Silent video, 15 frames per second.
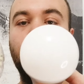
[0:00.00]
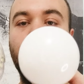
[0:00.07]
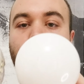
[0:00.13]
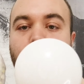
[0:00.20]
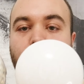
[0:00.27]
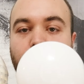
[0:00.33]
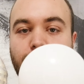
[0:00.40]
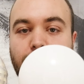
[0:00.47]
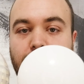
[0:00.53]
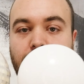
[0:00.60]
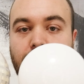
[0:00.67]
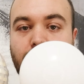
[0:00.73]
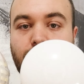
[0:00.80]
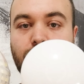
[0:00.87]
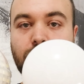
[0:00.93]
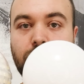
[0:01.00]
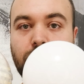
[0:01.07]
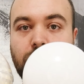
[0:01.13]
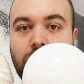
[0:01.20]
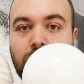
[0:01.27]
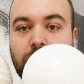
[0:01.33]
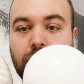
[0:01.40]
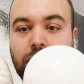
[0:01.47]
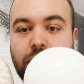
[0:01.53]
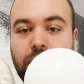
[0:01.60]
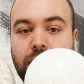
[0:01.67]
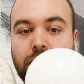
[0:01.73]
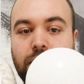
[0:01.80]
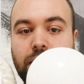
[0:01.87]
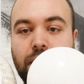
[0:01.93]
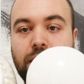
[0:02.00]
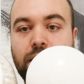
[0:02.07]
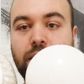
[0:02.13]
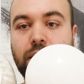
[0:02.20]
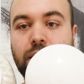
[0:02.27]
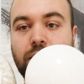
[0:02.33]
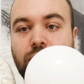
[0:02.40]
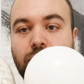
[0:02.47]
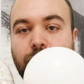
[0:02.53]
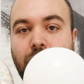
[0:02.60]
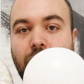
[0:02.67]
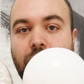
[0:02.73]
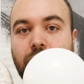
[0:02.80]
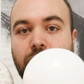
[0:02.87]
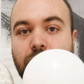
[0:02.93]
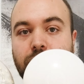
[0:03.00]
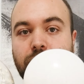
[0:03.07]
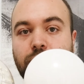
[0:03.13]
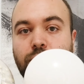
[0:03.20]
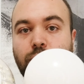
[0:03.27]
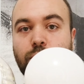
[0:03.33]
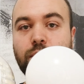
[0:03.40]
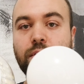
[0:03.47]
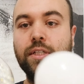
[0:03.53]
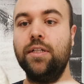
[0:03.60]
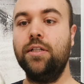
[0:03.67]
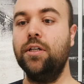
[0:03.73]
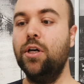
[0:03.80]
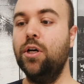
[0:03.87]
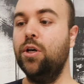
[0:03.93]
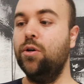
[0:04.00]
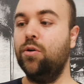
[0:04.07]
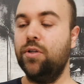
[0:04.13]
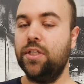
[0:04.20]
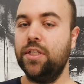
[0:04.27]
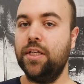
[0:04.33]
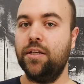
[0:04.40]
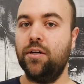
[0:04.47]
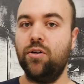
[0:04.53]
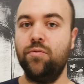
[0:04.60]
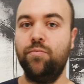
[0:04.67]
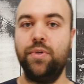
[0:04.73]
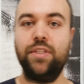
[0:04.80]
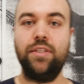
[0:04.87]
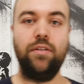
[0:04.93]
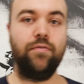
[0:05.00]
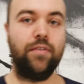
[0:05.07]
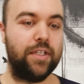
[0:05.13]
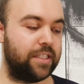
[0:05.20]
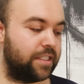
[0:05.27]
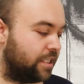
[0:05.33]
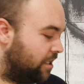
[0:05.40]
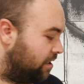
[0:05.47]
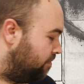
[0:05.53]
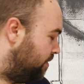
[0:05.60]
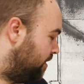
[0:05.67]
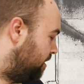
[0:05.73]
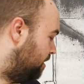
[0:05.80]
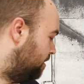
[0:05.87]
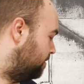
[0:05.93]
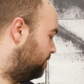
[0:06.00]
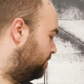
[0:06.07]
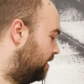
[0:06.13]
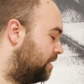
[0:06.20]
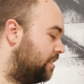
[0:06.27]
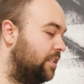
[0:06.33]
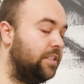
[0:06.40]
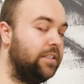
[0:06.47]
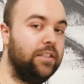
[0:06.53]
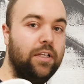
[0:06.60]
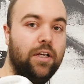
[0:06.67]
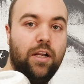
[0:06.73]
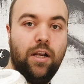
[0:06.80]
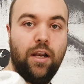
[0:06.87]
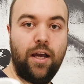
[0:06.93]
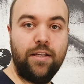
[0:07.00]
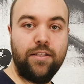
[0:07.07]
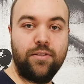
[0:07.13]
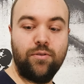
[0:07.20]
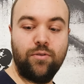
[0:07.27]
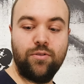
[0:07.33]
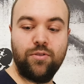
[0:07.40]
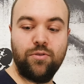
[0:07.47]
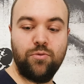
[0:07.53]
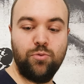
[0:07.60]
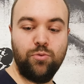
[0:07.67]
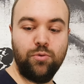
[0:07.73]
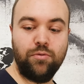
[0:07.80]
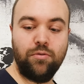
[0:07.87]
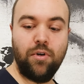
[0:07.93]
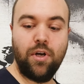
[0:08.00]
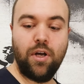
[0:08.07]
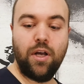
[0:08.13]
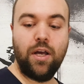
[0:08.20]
Und man sieht schon, äh, die Sansi ist um einiges größer. Und das hat auch ein bisschen was mit der zusätzlichen Leistung zu tun.